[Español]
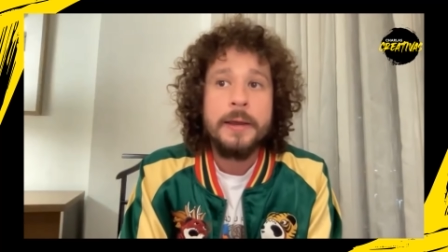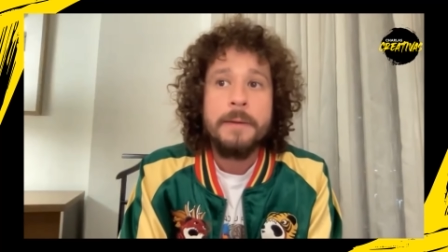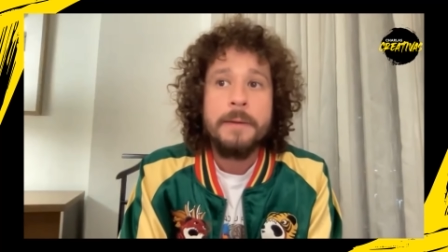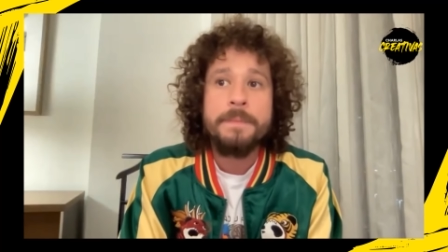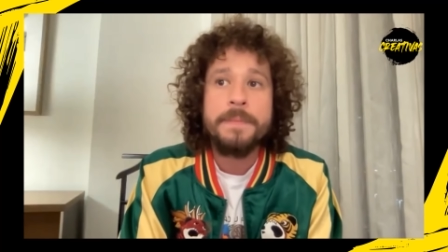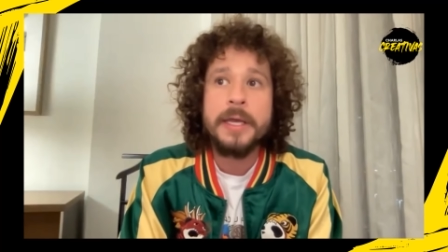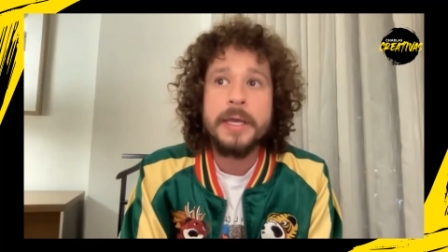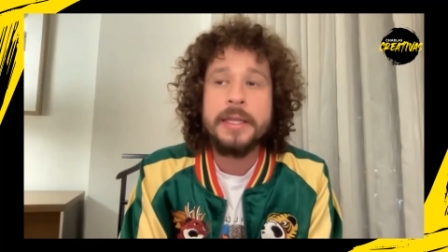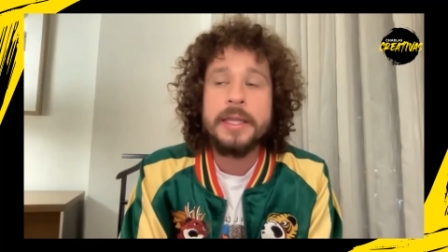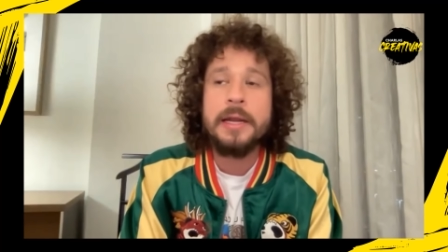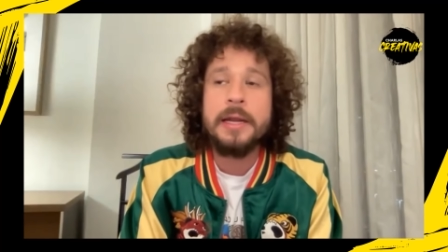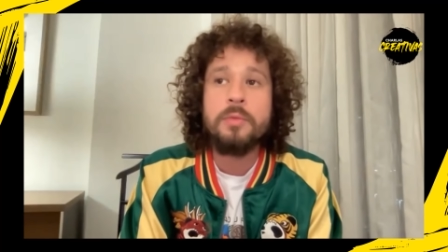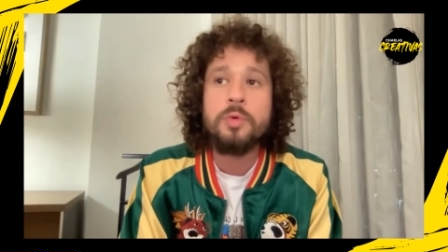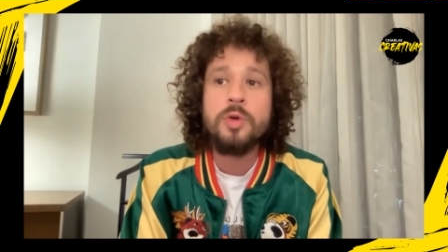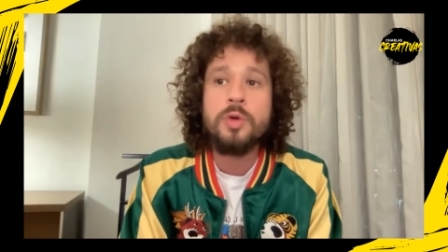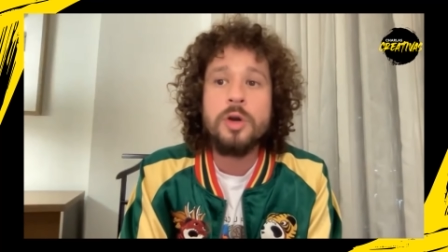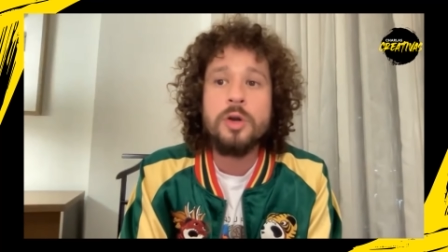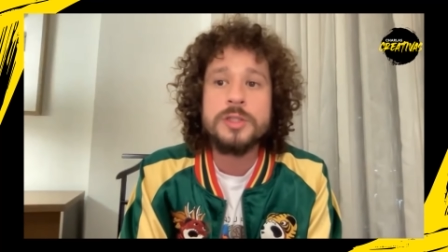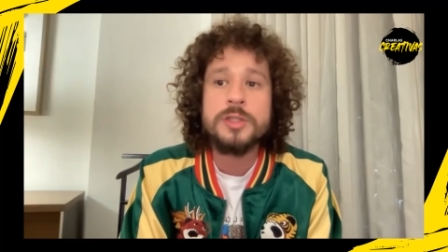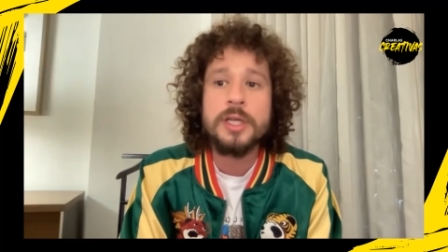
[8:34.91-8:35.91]
en el
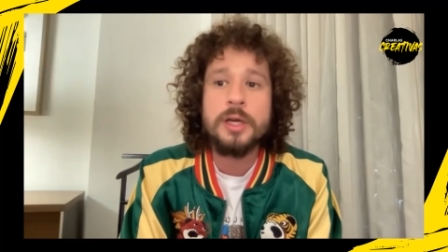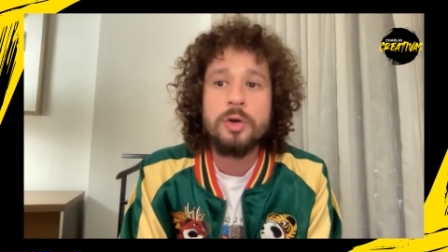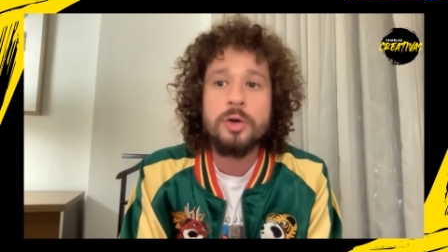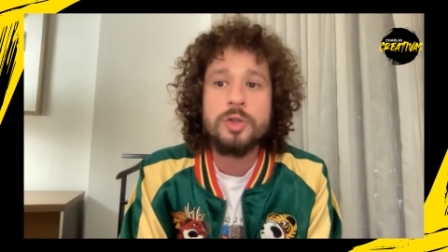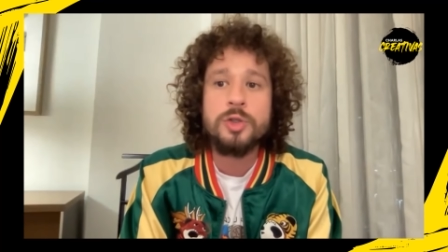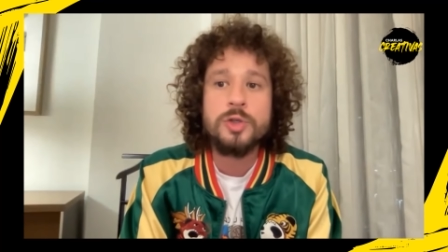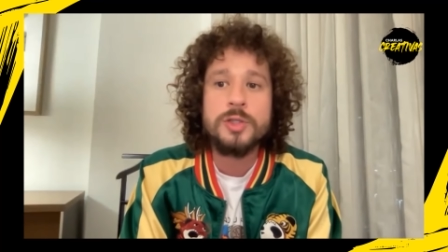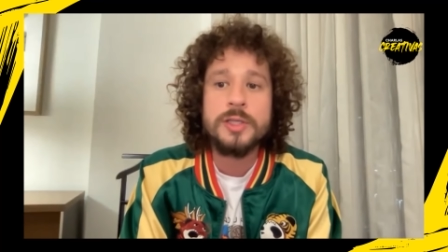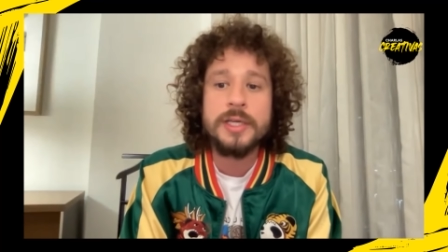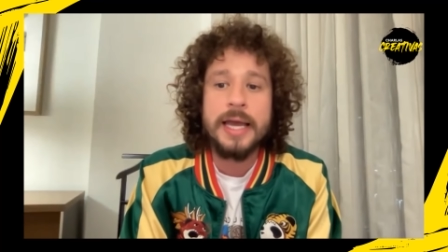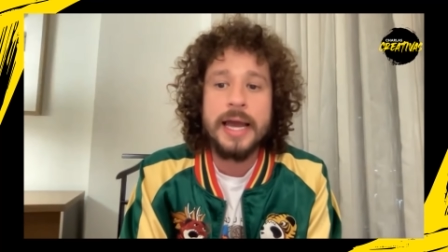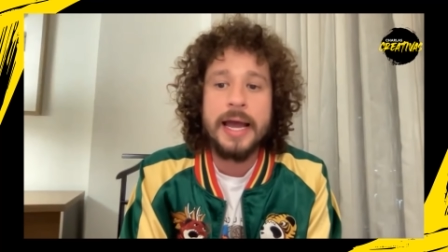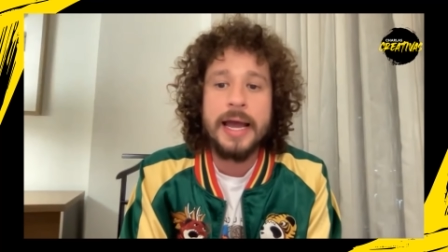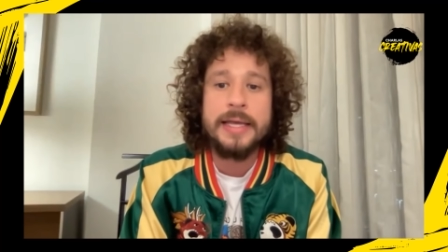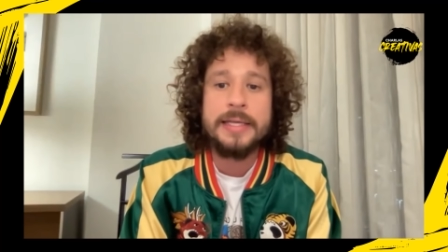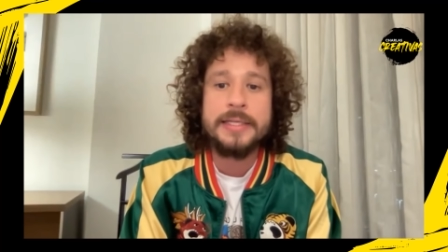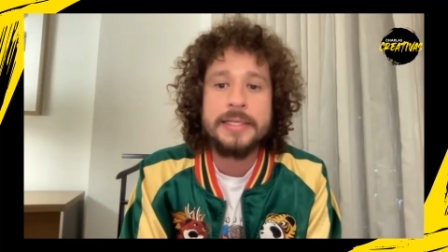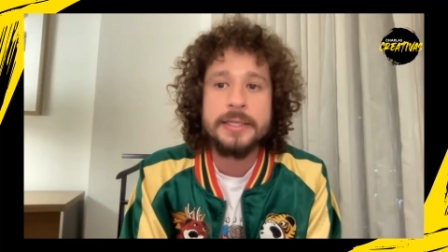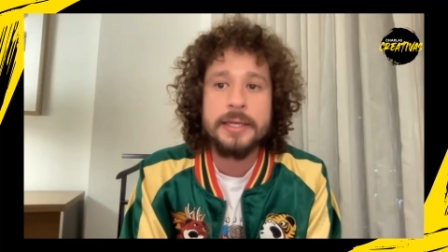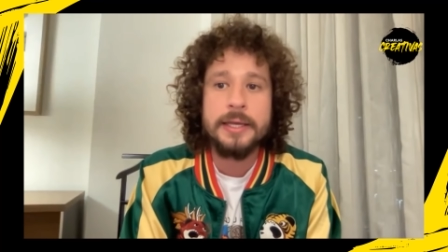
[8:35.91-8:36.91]
mundo de los negocios
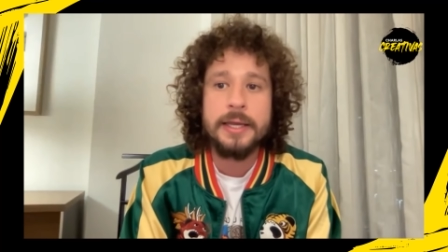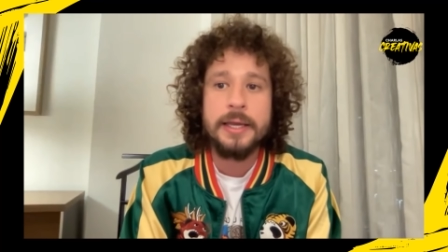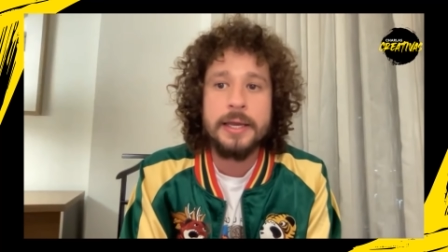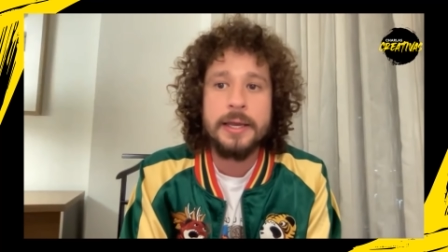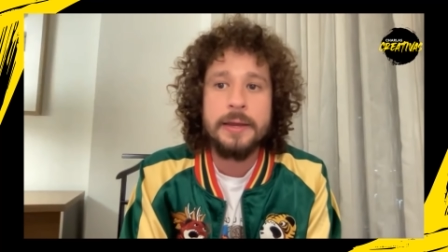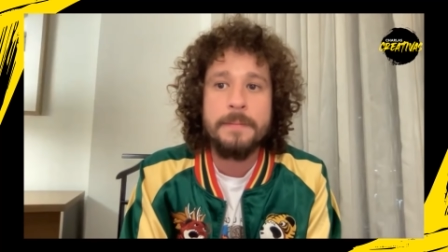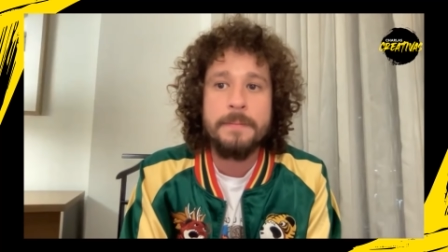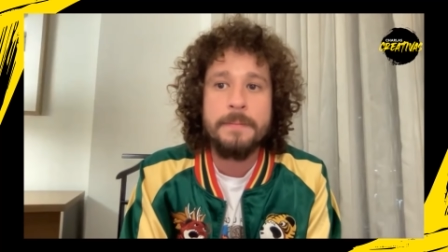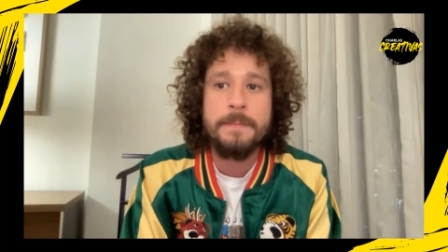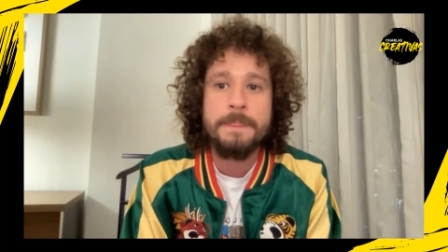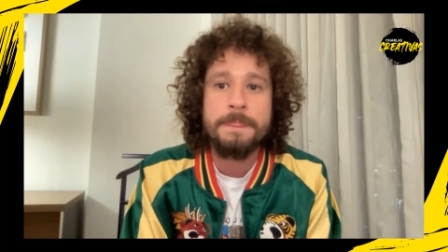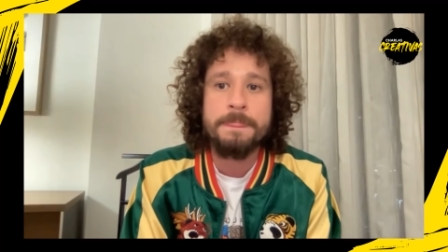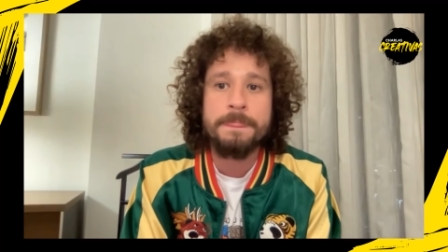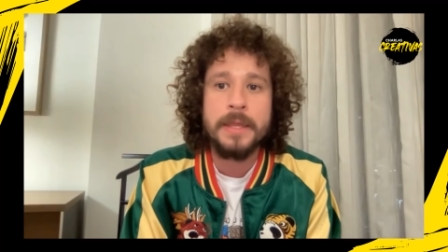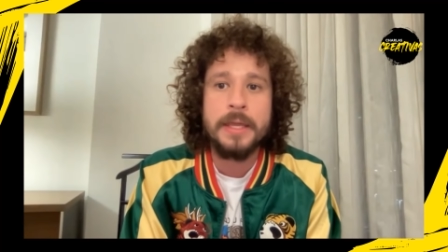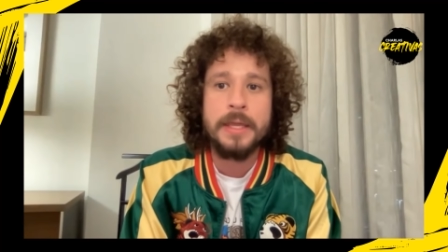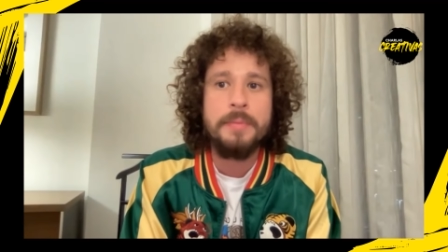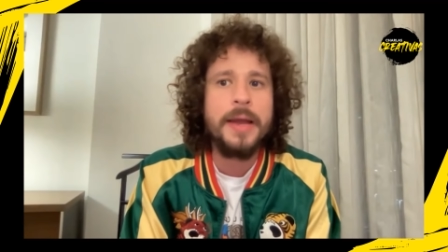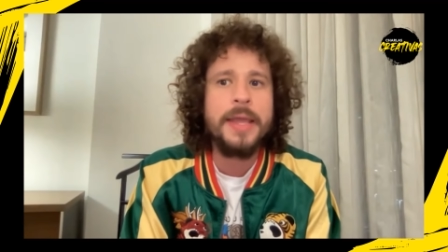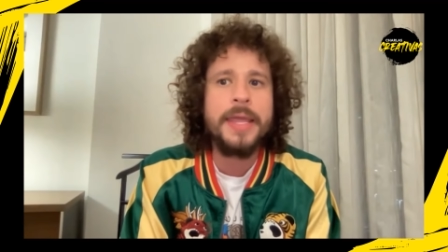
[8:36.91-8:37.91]
caes em,
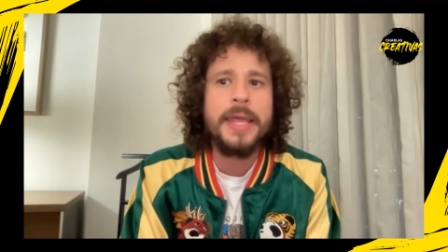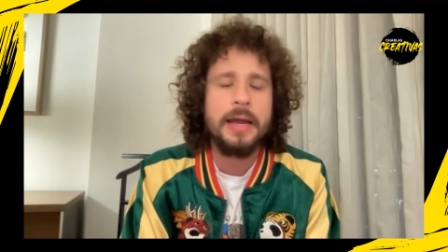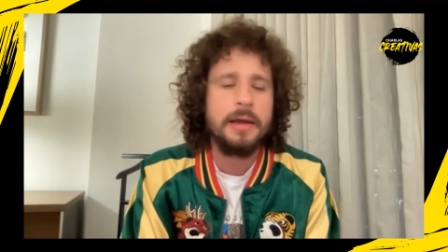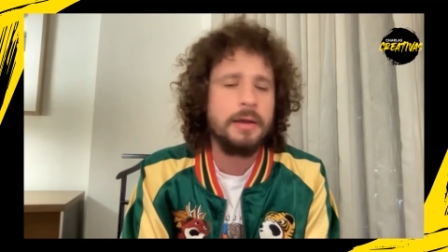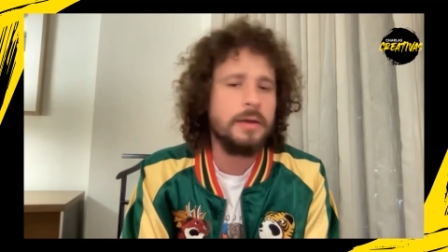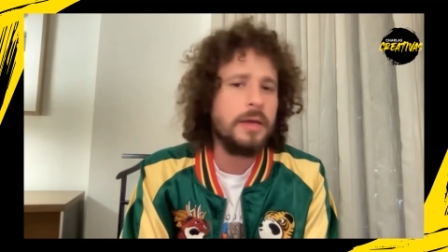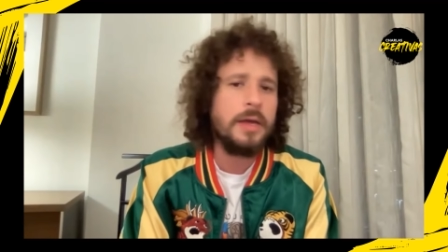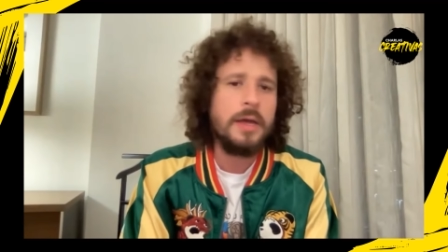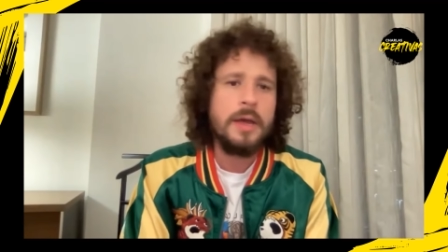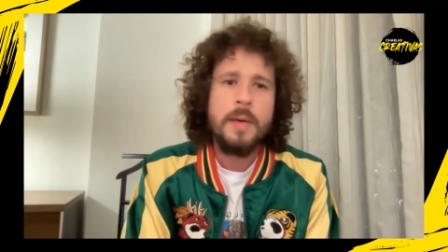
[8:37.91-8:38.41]
y vaya.